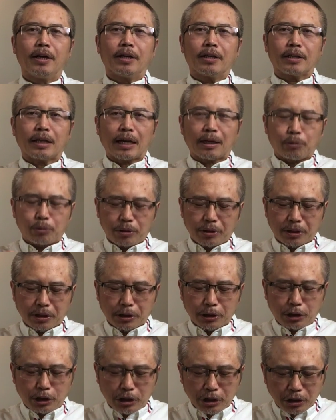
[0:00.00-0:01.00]
他对这个
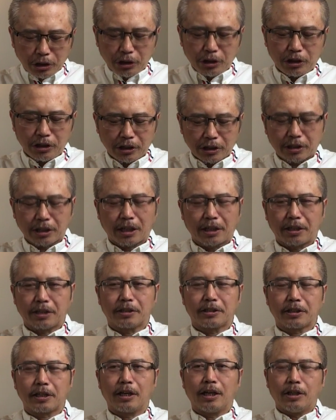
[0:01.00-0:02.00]
经济上的
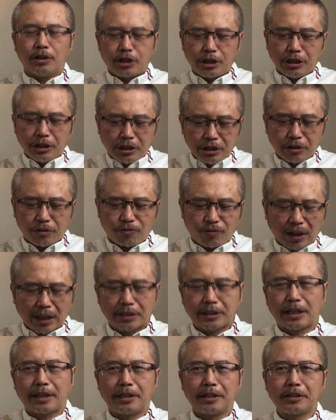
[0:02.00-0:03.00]
这个经济发
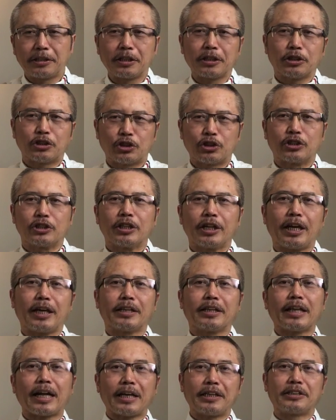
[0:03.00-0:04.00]
展的这个执念
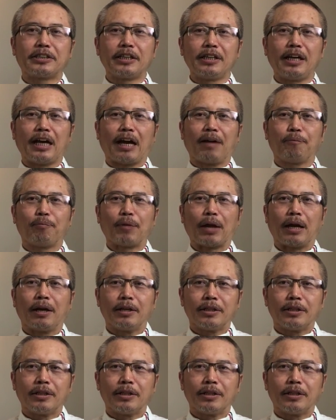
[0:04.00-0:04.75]
太深了啊，